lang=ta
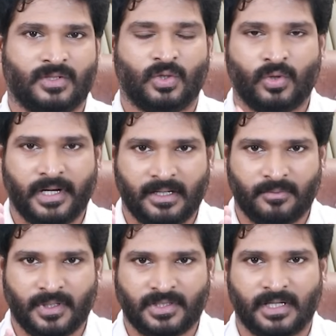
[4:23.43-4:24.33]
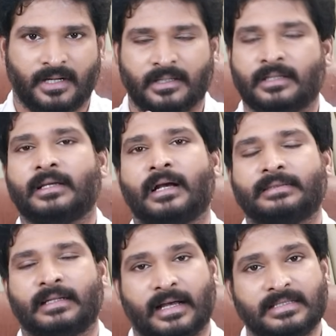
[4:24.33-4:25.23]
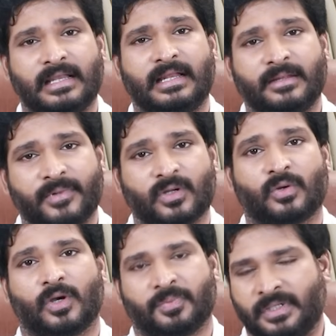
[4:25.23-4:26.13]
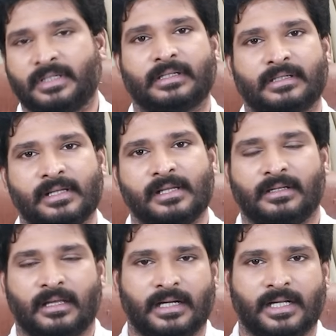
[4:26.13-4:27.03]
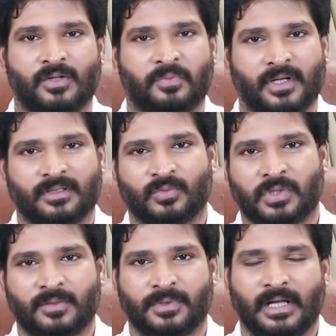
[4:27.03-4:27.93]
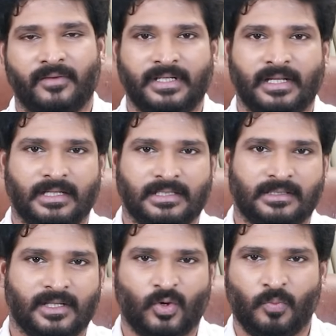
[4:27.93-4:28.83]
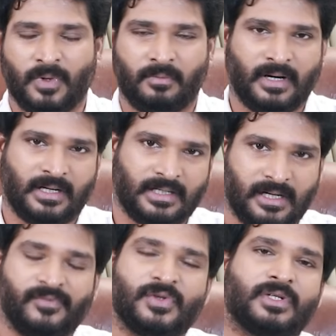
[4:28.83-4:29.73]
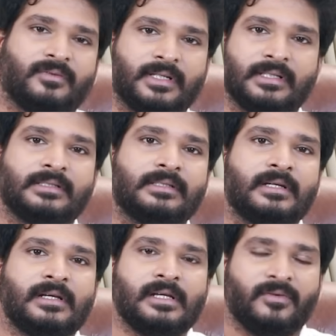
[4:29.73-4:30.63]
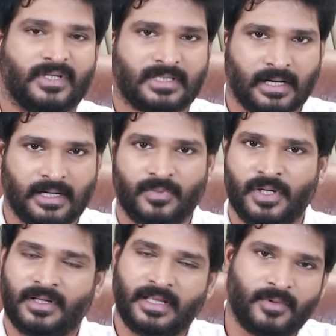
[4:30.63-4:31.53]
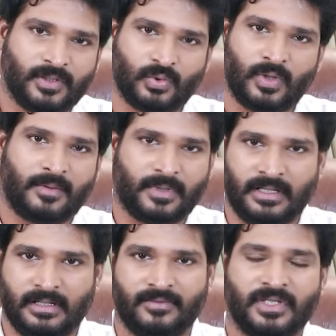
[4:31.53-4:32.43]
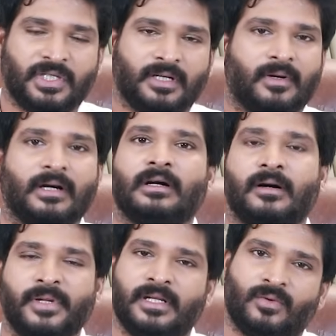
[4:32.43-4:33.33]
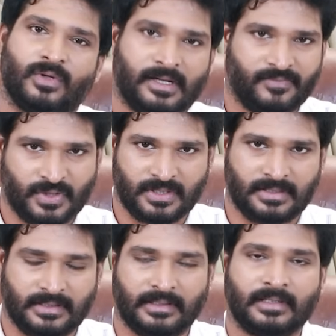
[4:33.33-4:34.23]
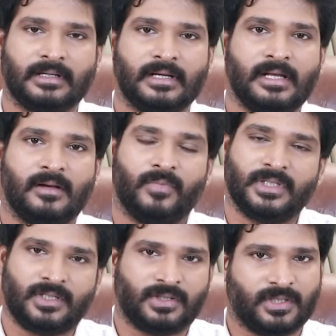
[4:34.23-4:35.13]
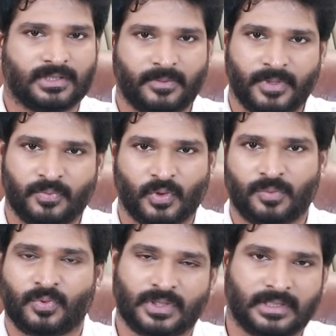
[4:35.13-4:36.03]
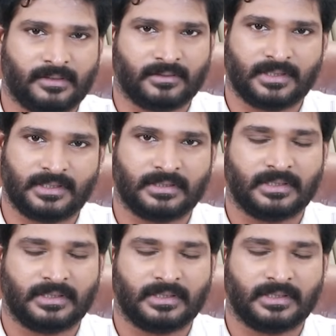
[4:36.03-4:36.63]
ஸோ உங்ககிட்ட பேர்த் சார்ட் இருக்குது அந்த ராசிலேயே நிறைய பேருக்கு குழப்பம் இருக்குது நான் ரெண்டாவது பாதம் மூணாவது வந்து அவிட்ட நட்சத்திரத்தில் கும்பம் மகரம் கன்ஃபியூஷன் வருது விசாகம்லேயும் அதே மாதிரி துலாமா இல்லை விருச்சிகமா அப்படின்ற ஒரு கன்ஃபியூஷன்ஸ் இருக்குது மிதுனத்துலேயும் சில பேர் புனர்பூசத்தில் வந்து